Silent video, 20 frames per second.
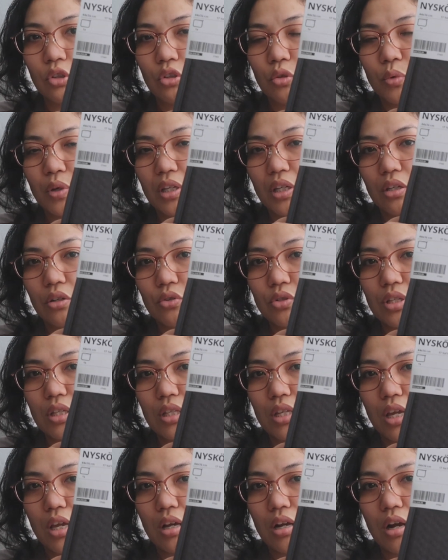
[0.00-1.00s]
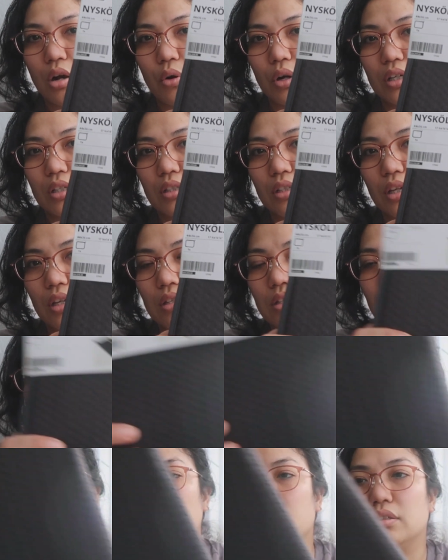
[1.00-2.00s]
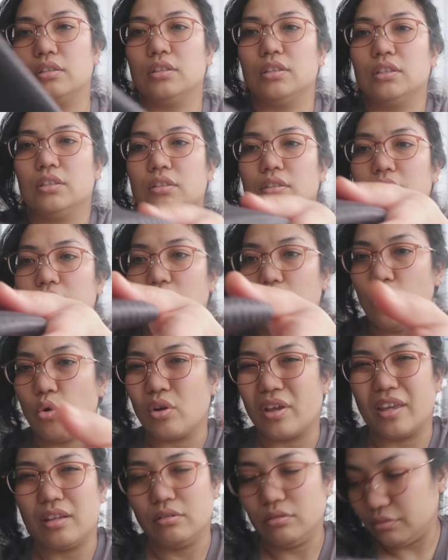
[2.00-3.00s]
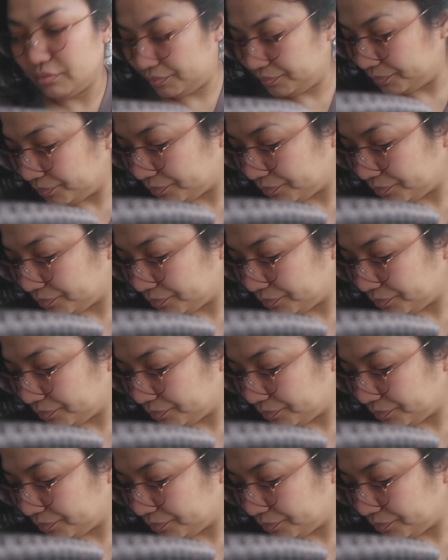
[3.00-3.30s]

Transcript: この上に乗せて乾くってやつ置ける